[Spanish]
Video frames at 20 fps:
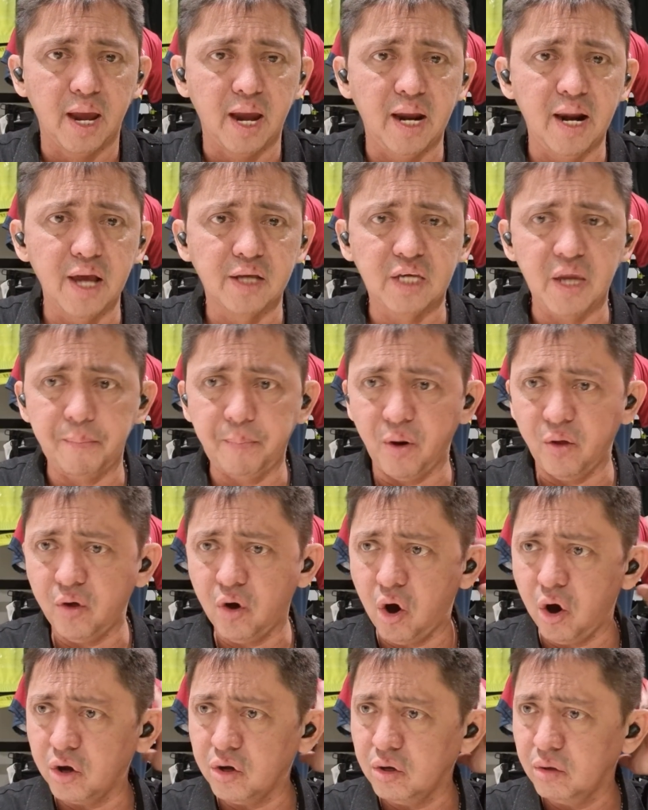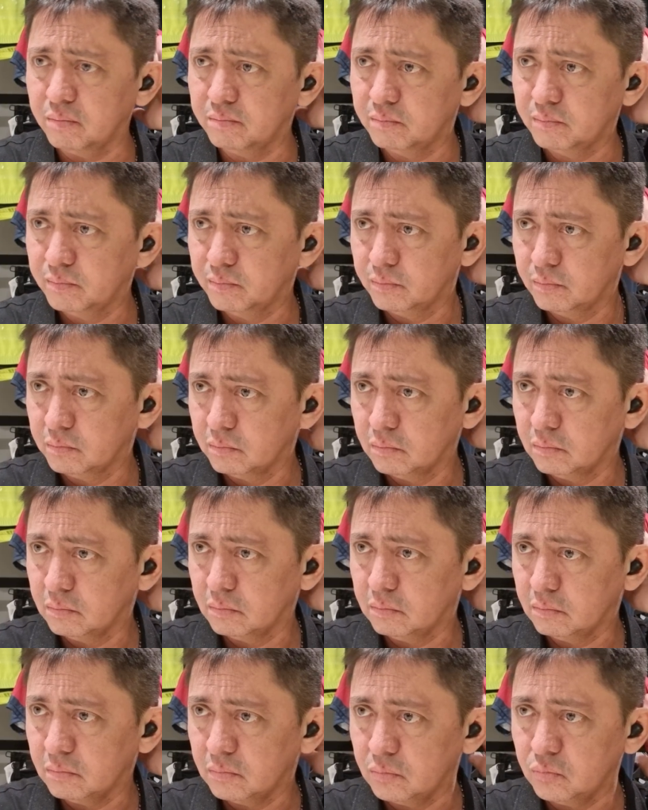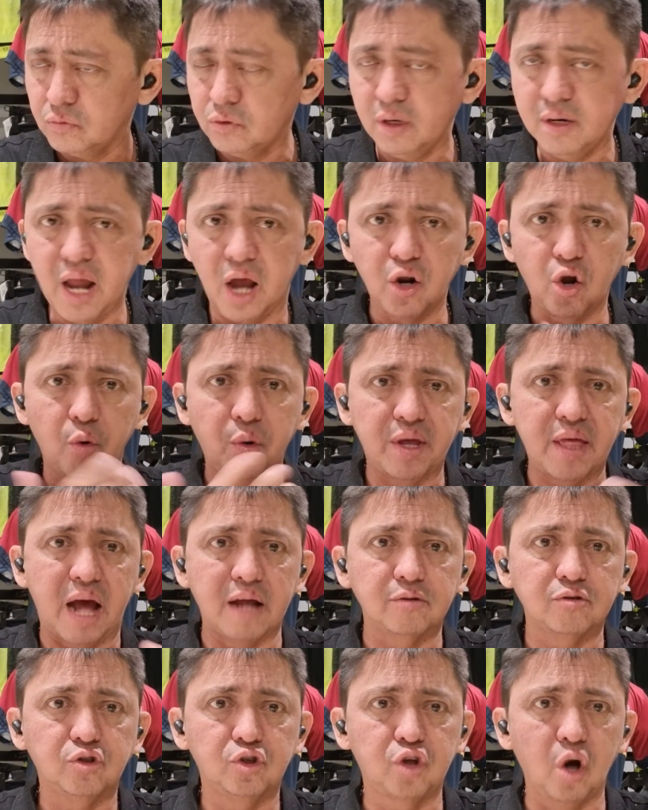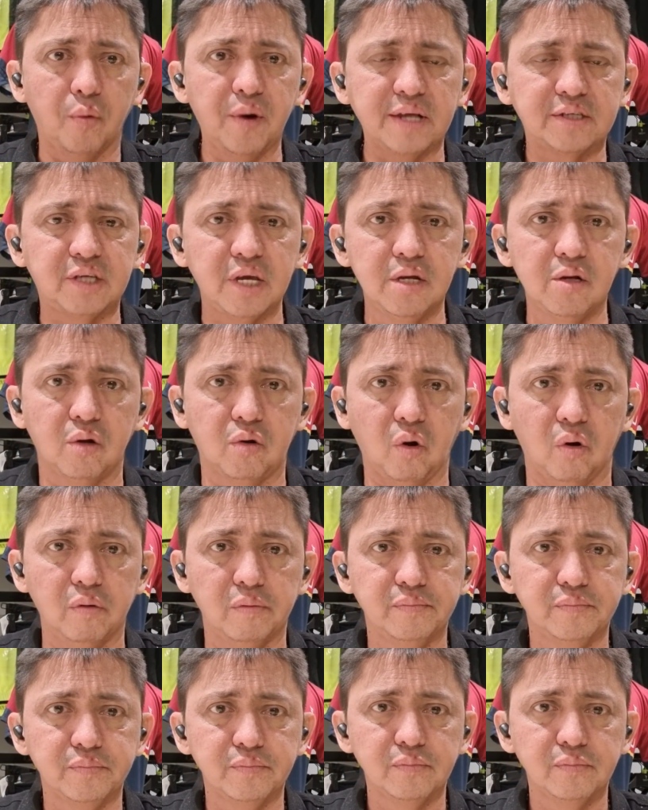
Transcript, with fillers: El equipo de hoy, la novedad, doble 5.